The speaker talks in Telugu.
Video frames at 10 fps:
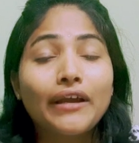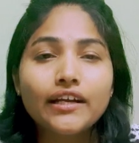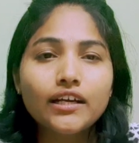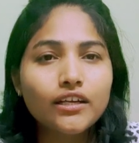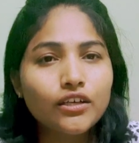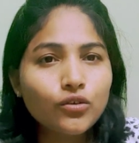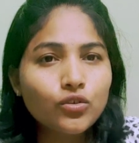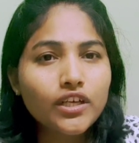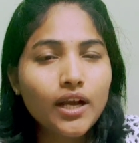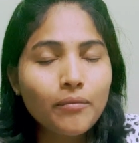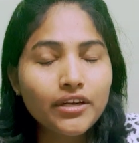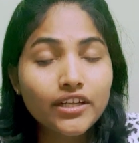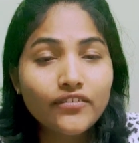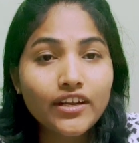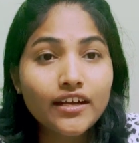భయంకరంగా ఉంది
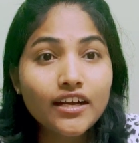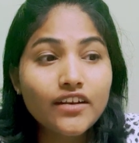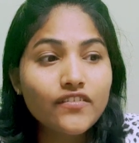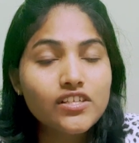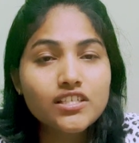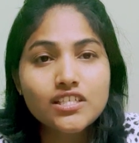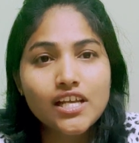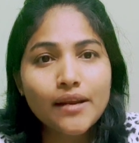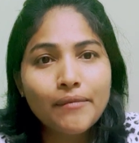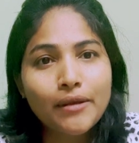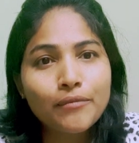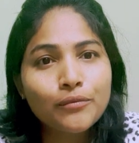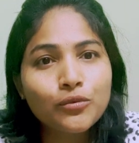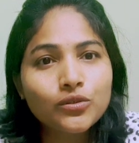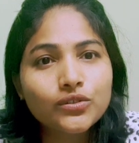కాబట్టి వెళ్ళగానే ఫస్ట్ చాలా
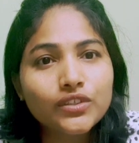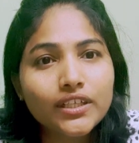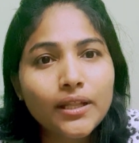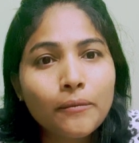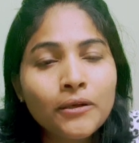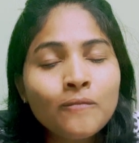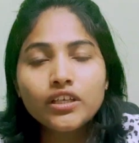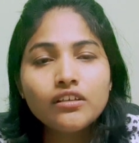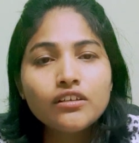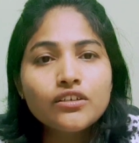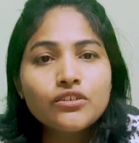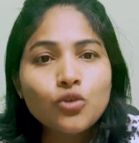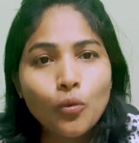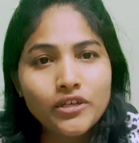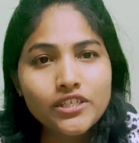భయపడిపోతూ ఉంటుంది ఆమె
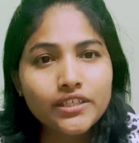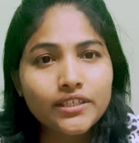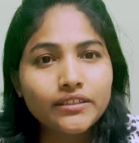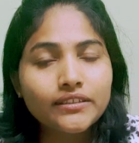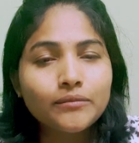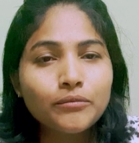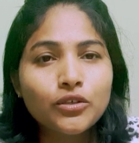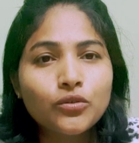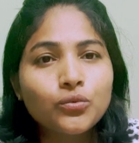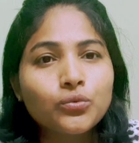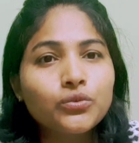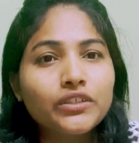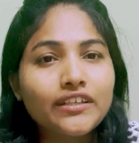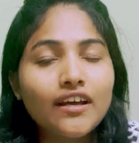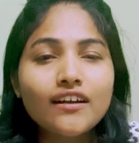శోభా శెట్టి మీకు
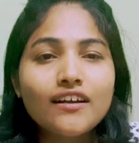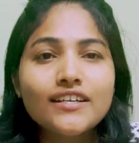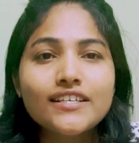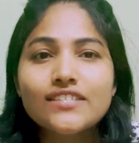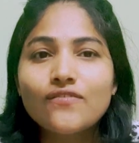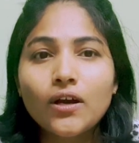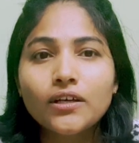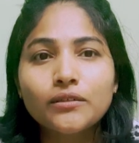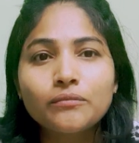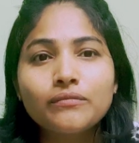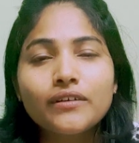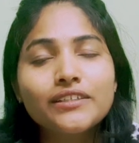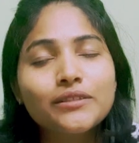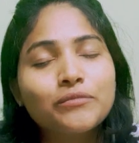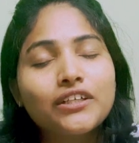ఈ నరకానికి స్వాగతం
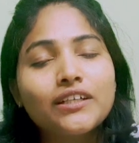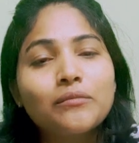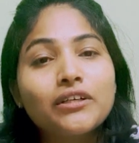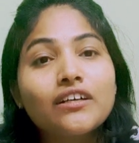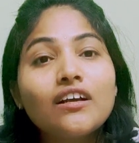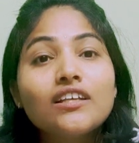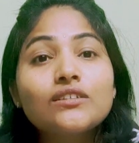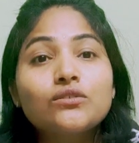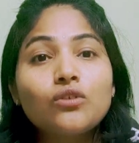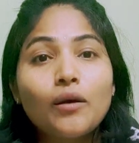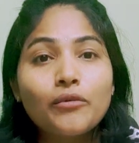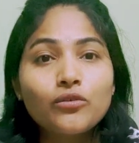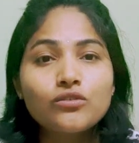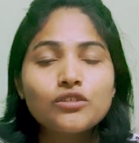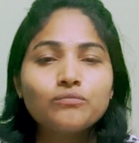అని చెప్తాడు అనమాట సో ఆమె
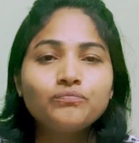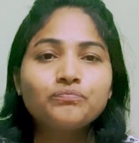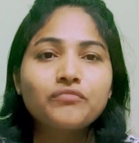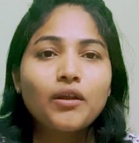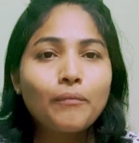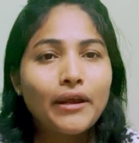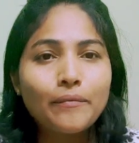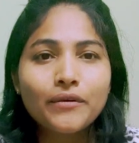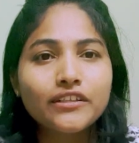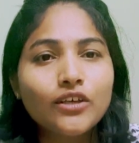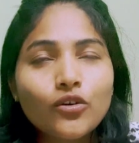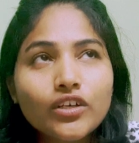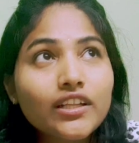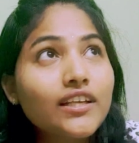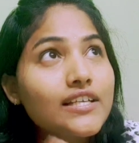కొంచెం భయపడుతూ
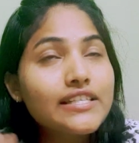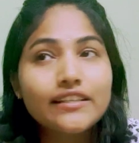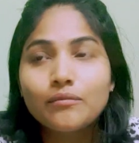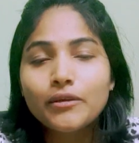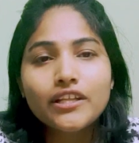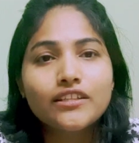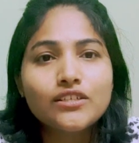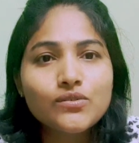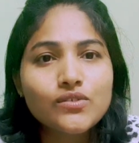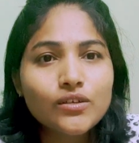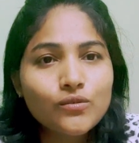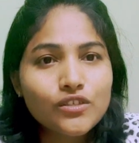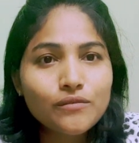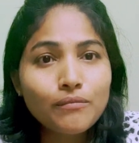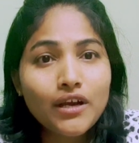ఉంటుంది ఆ సెటప్ అదంతా చూసి
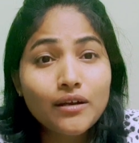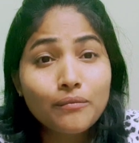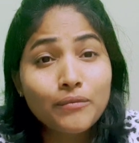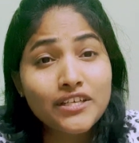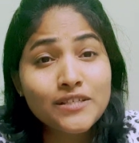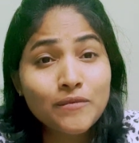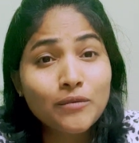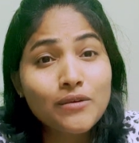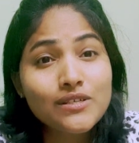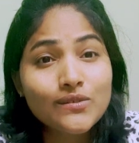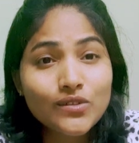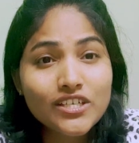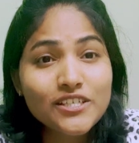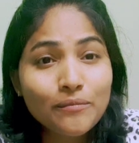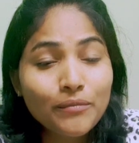కొంచెం బాగా ప్లీజ్ బిగ్ బాస్
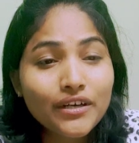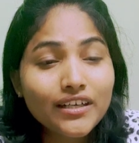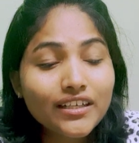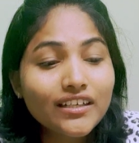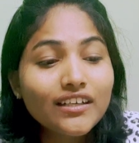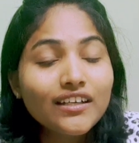తొందర చెప్పండి